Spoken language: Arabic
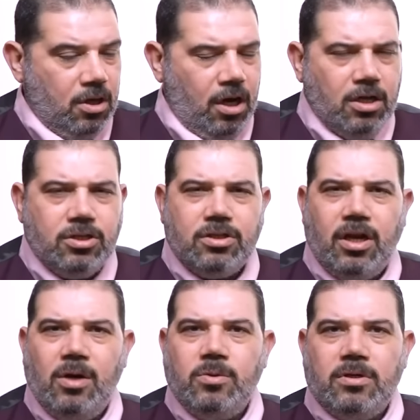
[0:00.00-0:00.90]
عيال
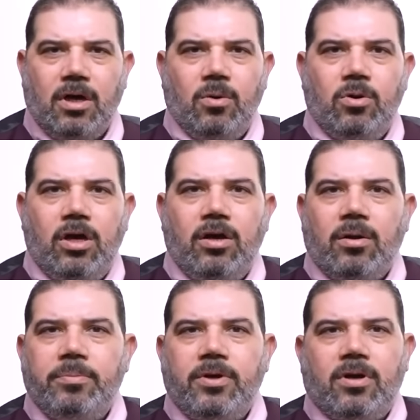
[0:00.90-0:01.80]
شاطره قوي اقول لها يا
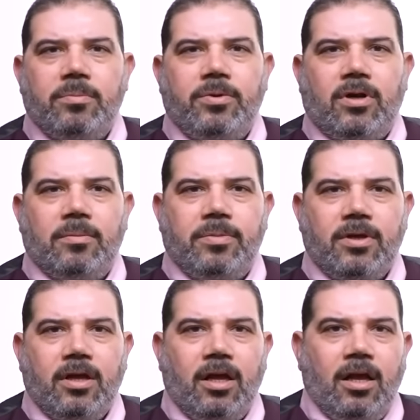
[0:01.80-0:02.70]
ربي يا ربي يا ربي
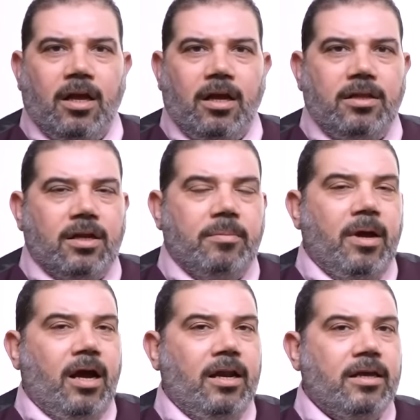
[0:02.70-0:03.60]
ايه اللي
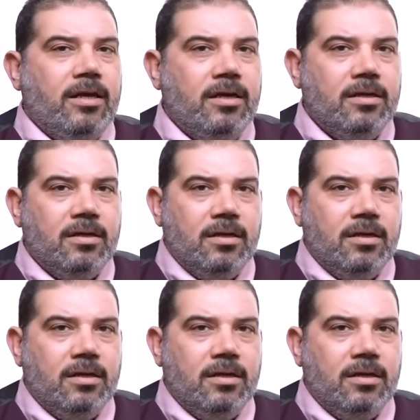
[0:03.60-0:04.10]
رماها عليا